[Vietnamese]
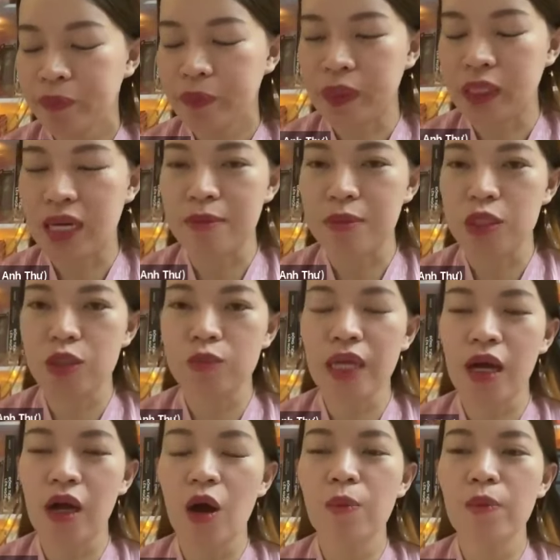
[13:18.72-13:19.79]
ừ, làm cho chúng ta
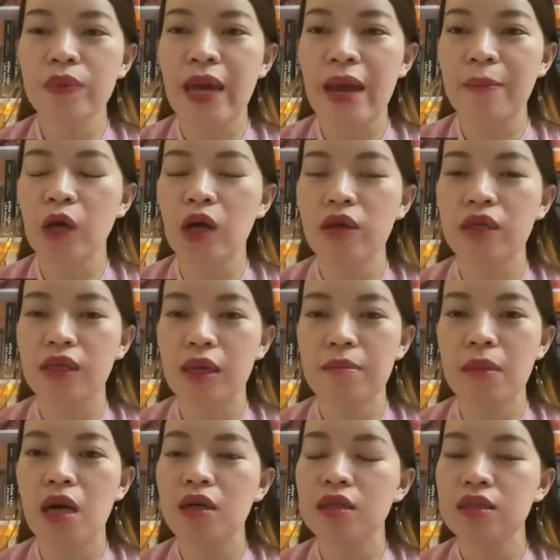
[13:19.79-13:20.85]
không dám có những cái
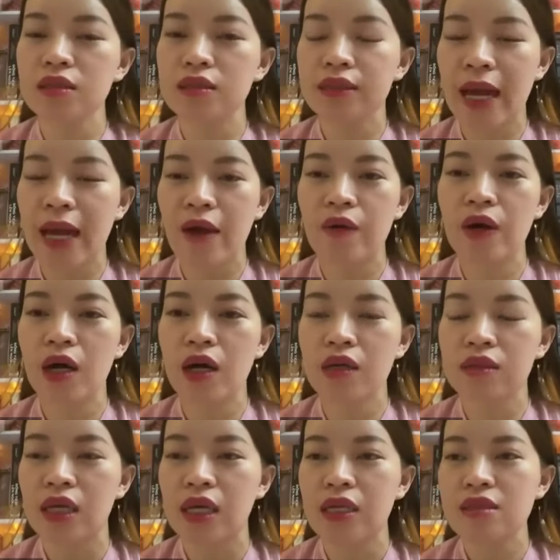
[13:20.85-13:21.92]
mơ ước cao hơn
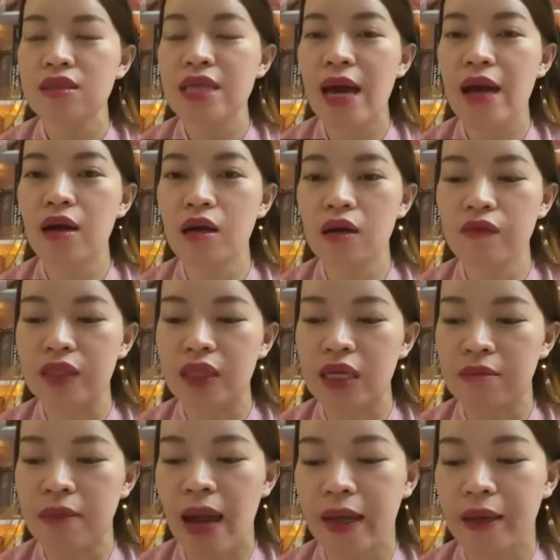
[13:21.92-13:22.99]
xa hơn về
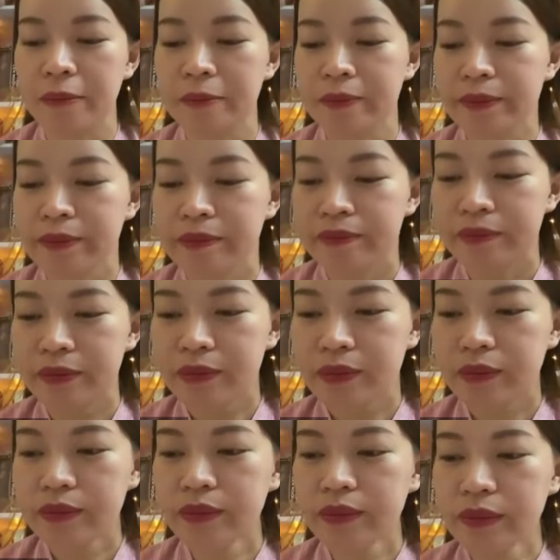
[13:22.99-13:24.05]
tiền bạc
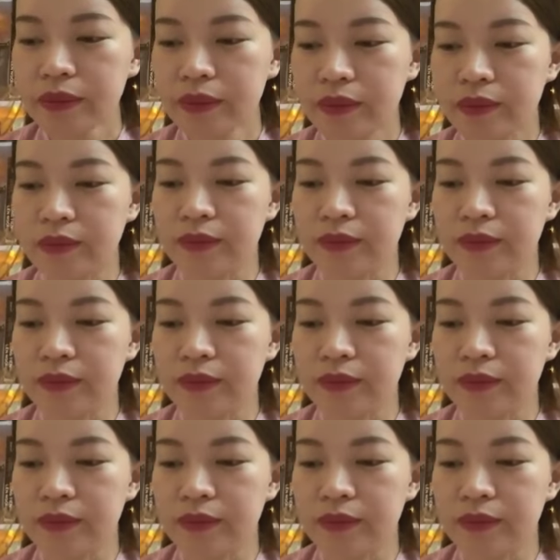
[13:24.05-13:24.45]
ừ